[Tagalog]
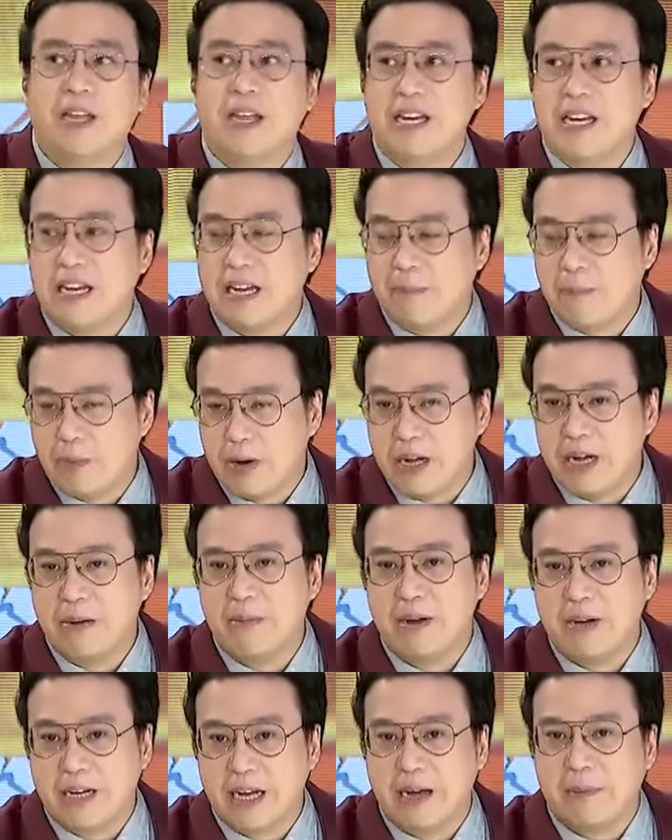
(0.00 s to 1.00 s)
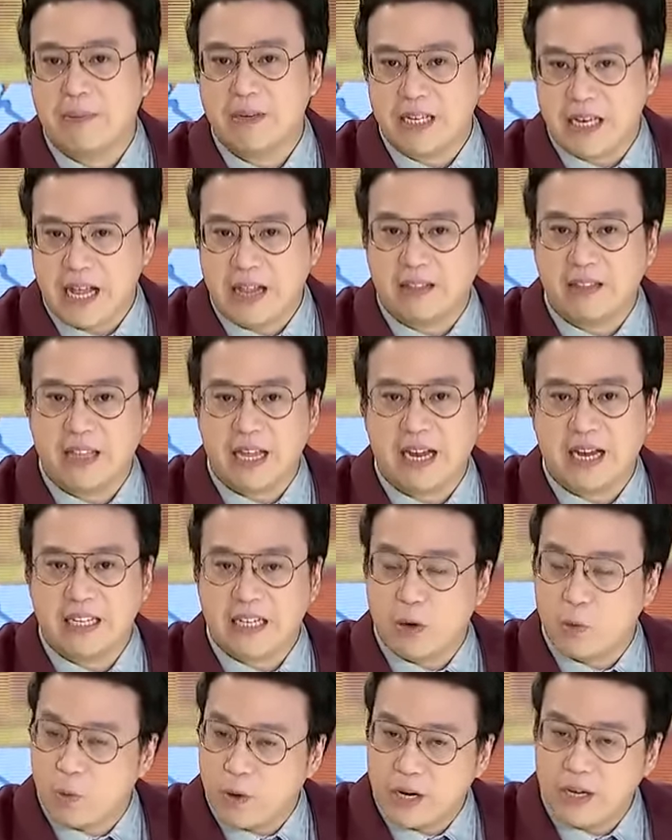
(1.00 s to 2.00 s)
hindi ka pwede maging presidente
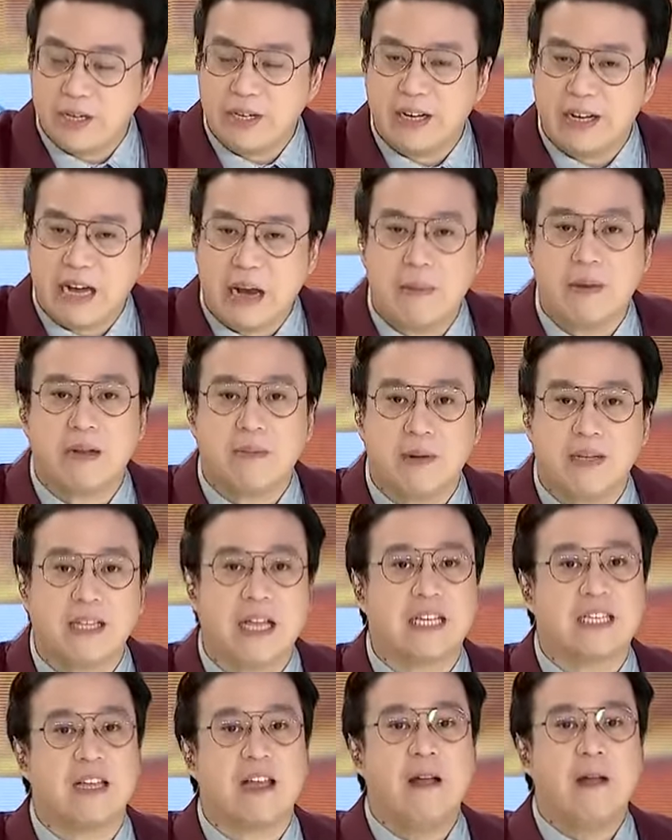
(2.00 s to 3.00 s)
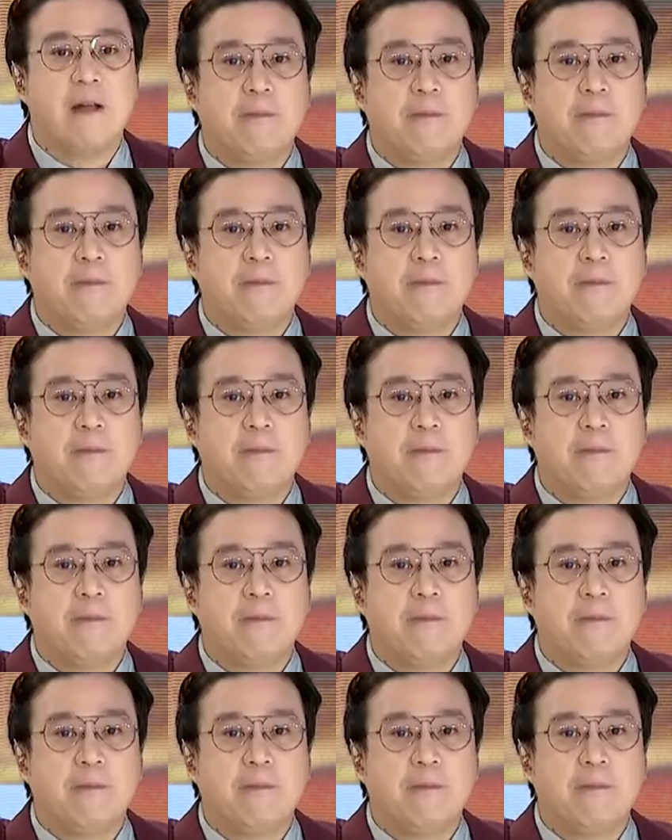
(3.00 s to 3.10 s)
kasi word na ginamit ng batas,